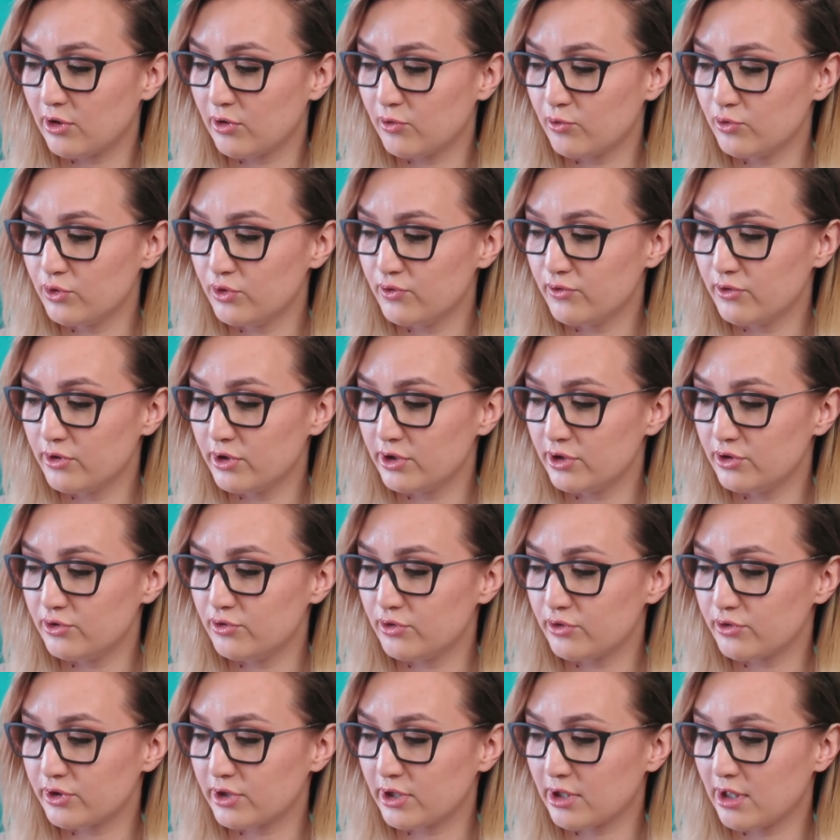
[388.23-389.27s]
У него
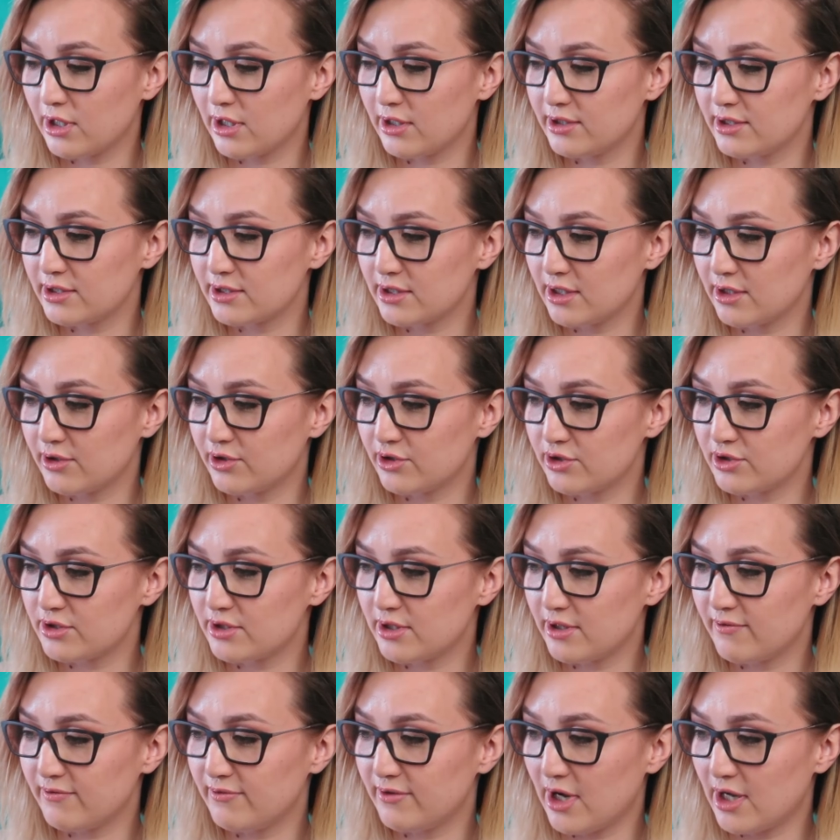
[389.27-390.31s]
идет такая
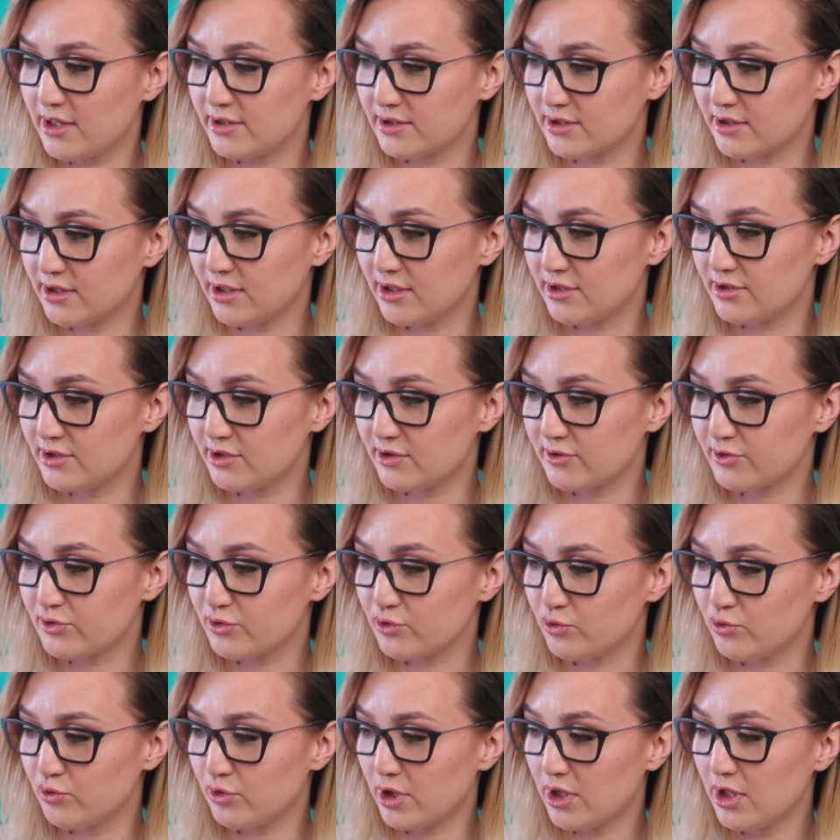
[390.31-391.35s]
достаточно вязкая
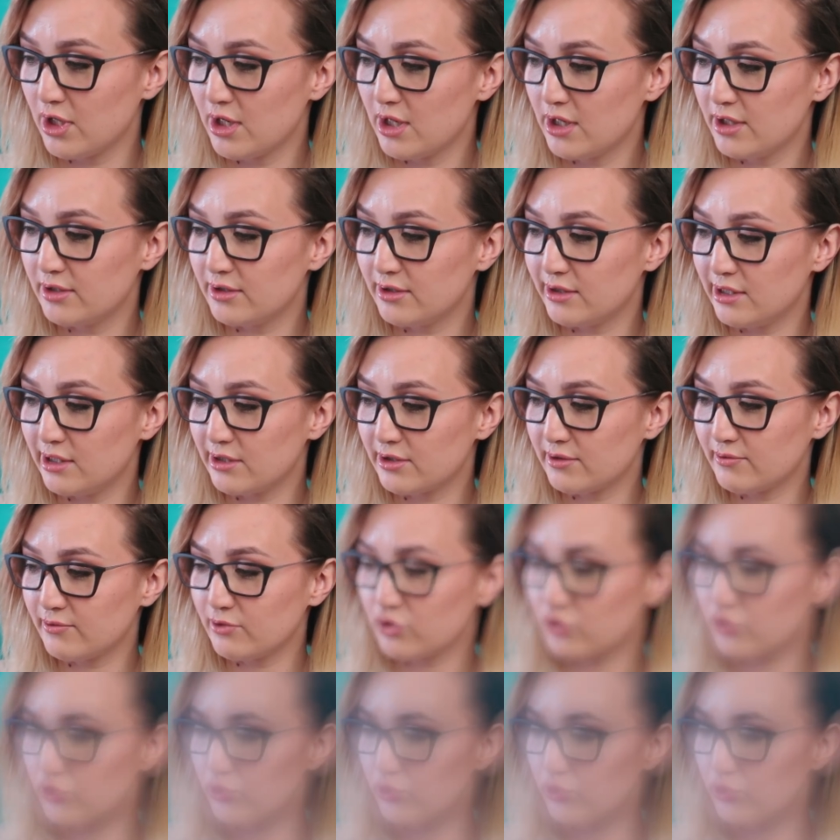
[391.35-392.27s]
текстура. Для того,